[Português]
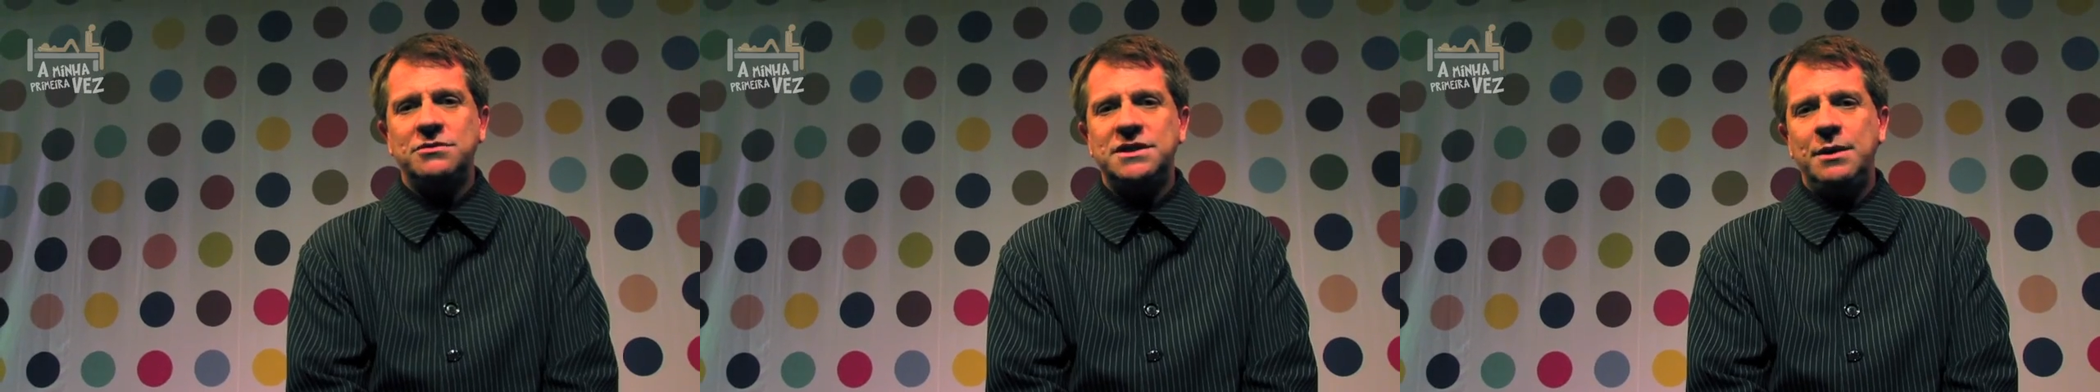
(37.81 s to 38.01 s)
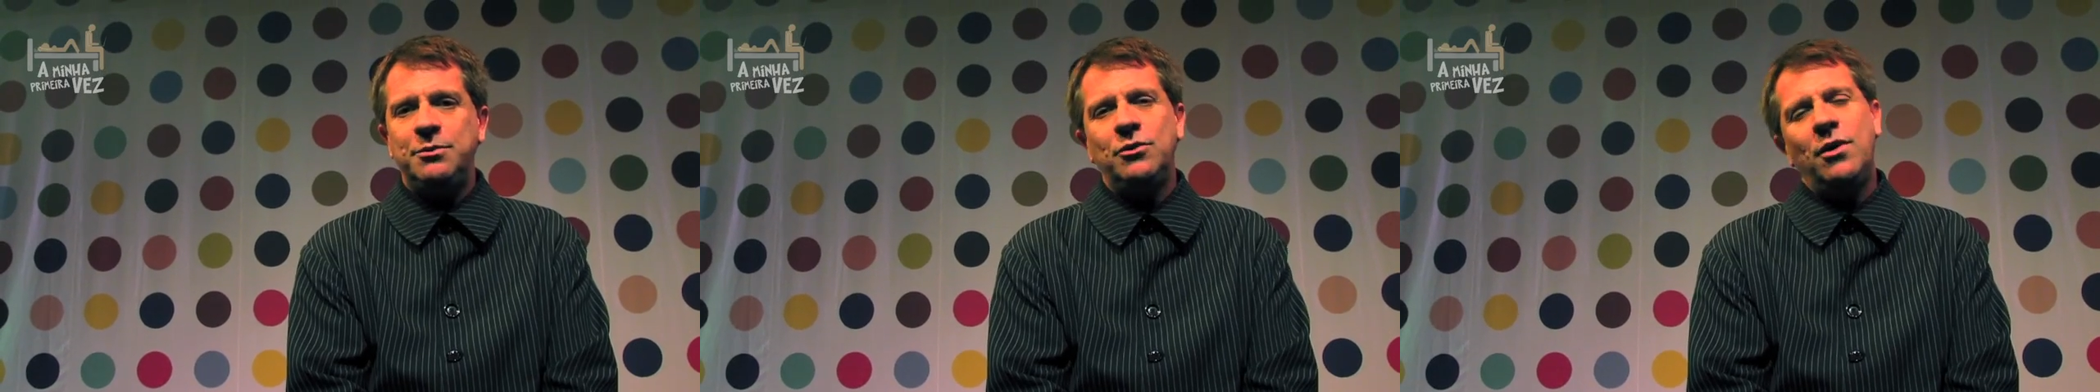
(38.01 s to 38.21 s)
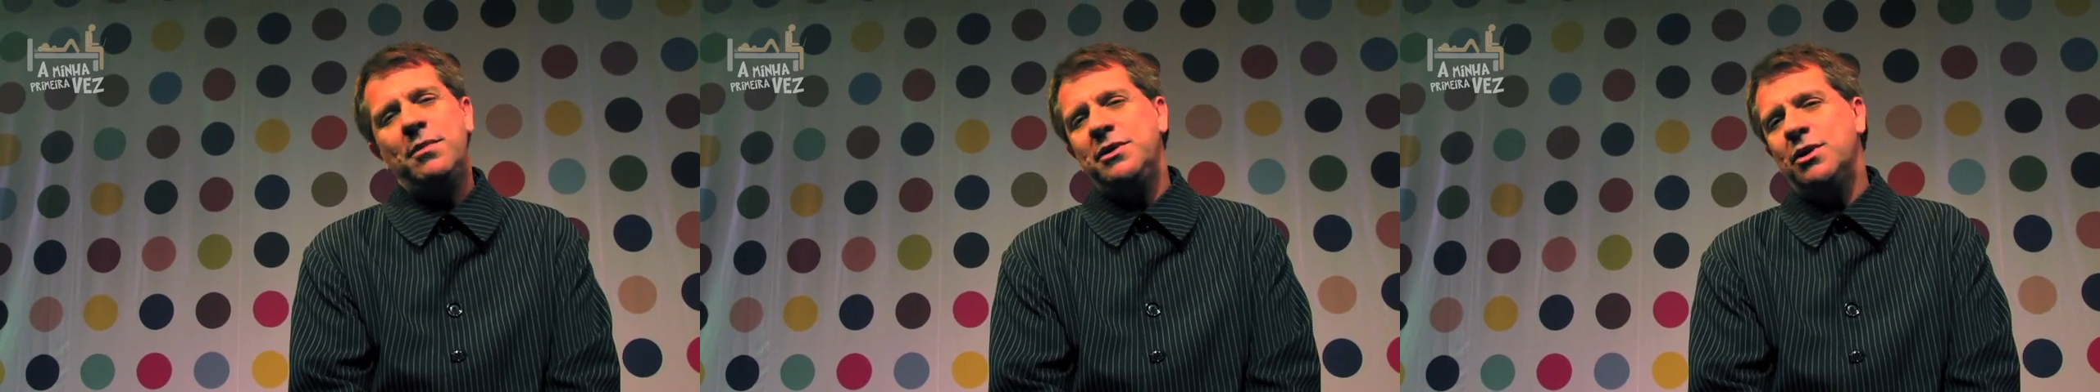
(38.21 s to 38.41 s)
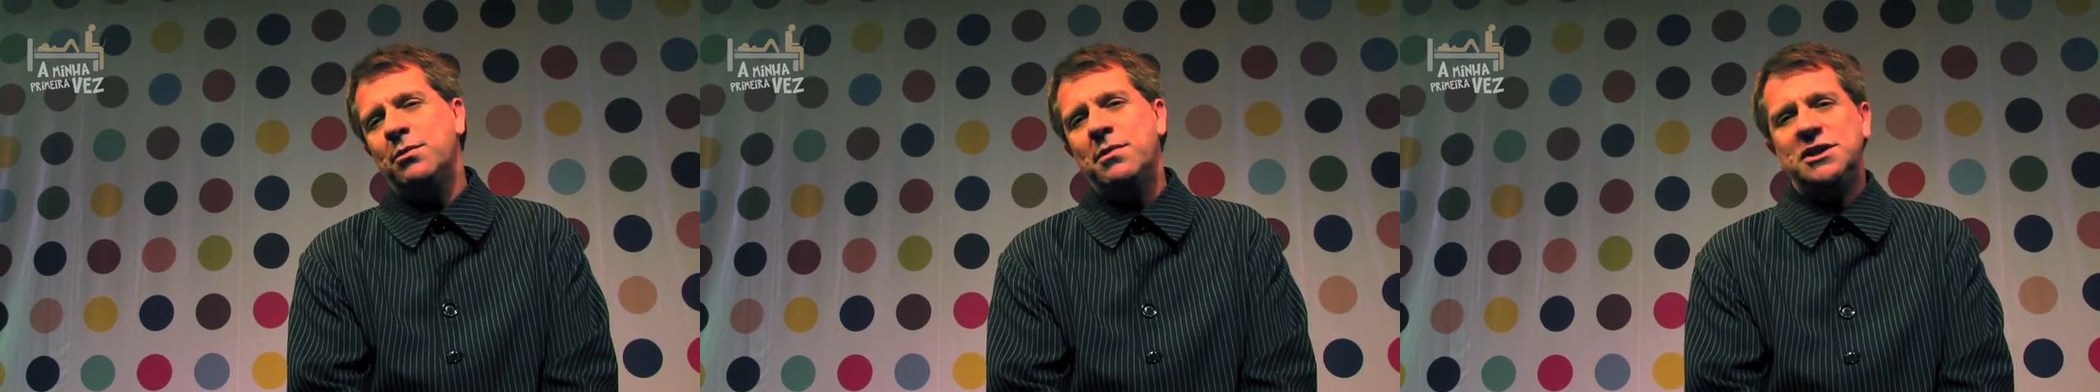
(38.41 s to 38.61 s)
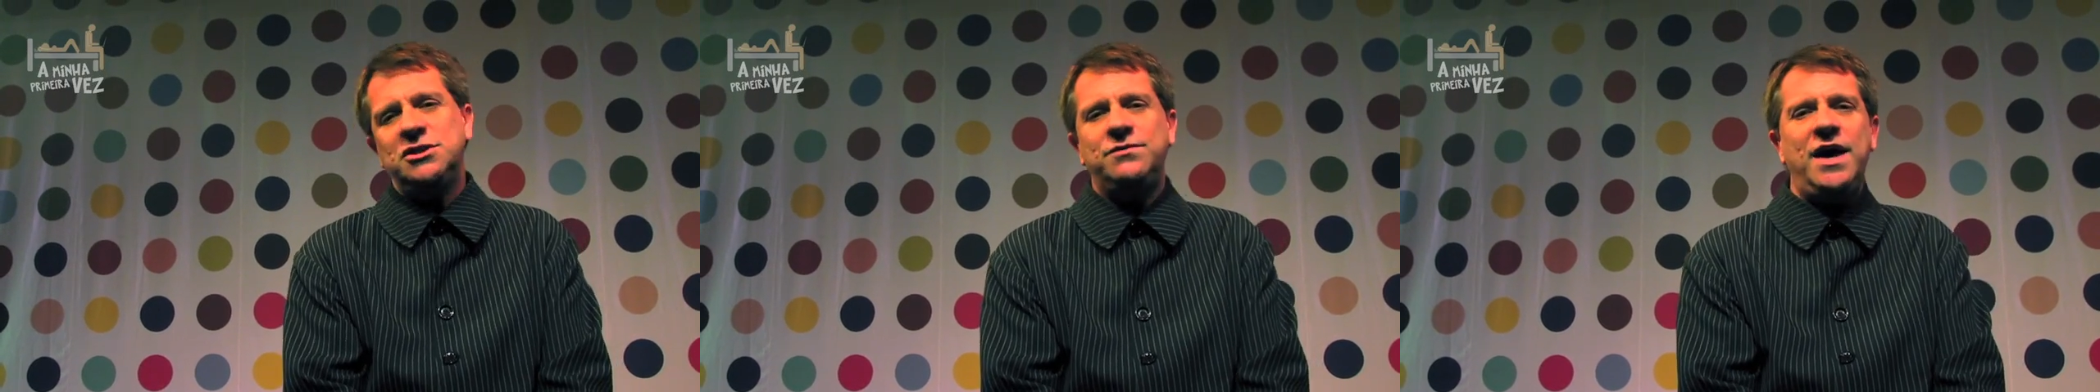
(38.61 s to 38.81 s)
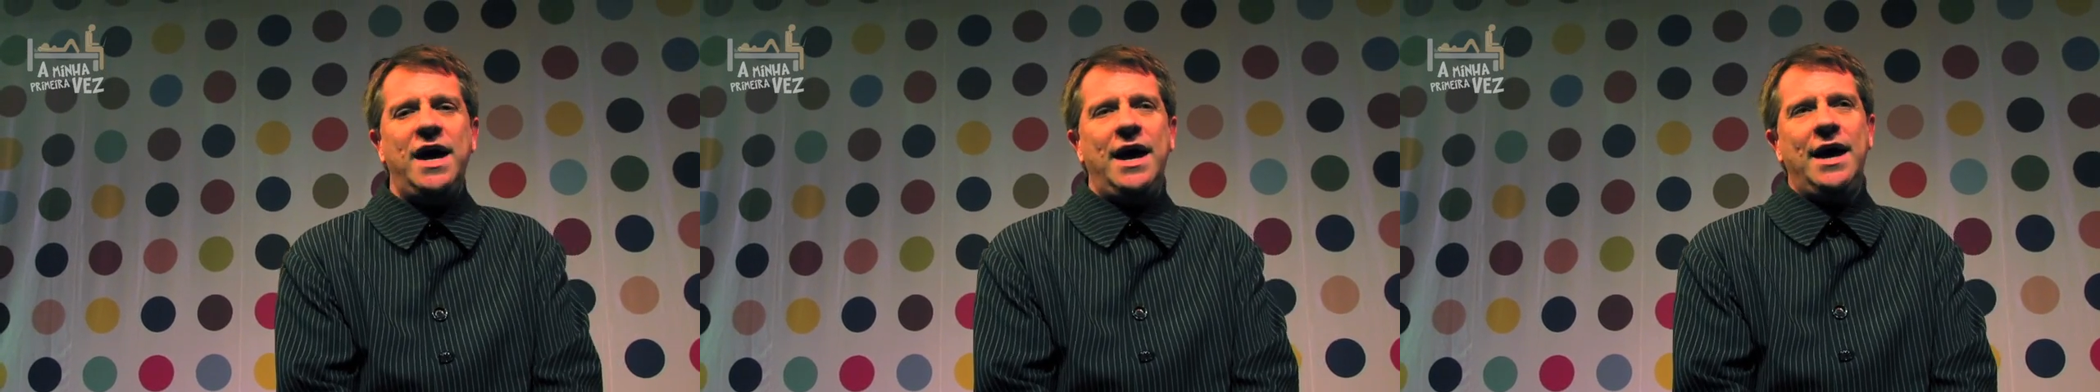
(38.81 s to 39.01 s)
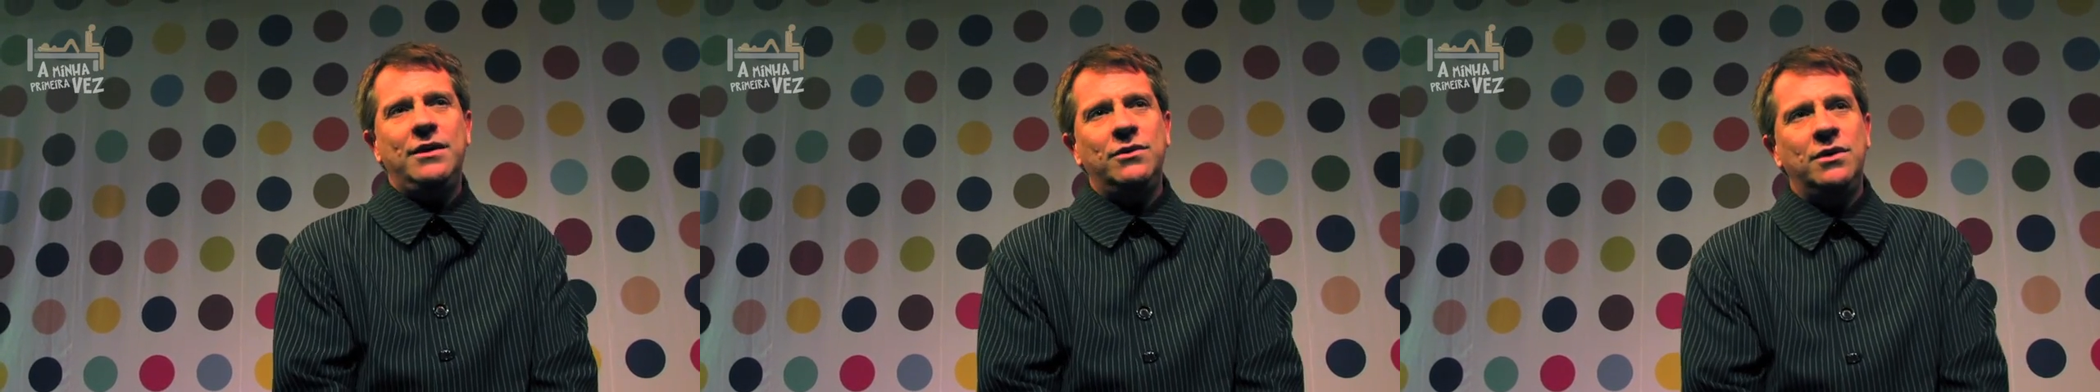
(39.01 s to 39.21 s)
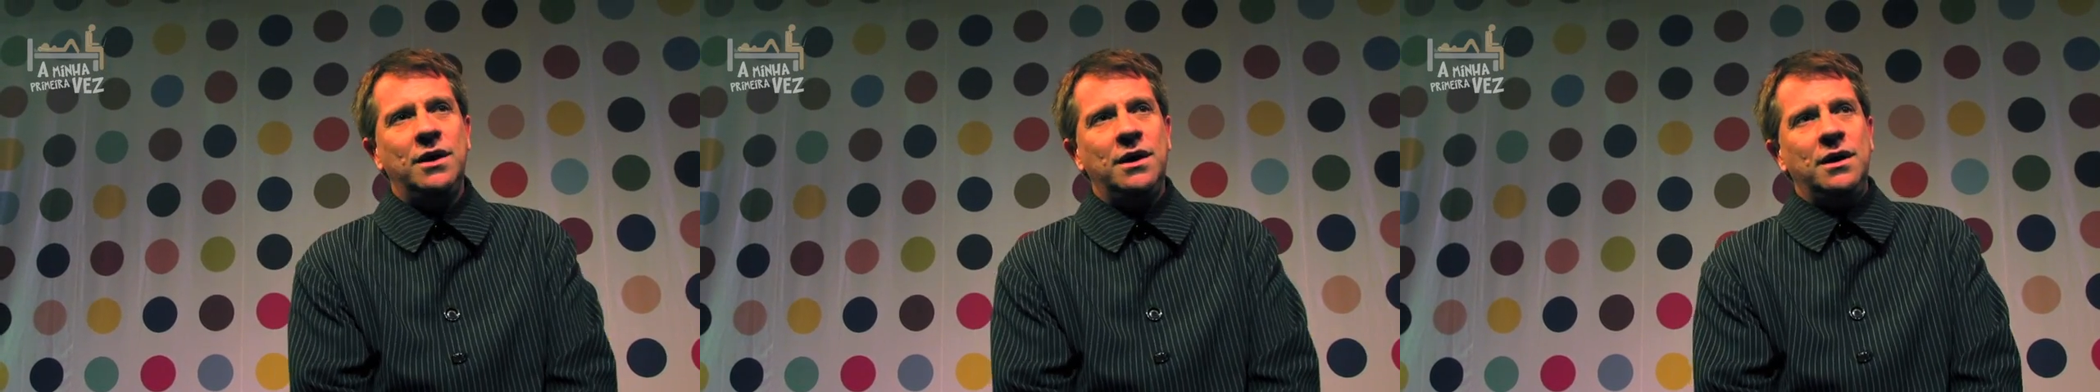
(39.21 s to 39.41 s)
sempre um amigo mais velho,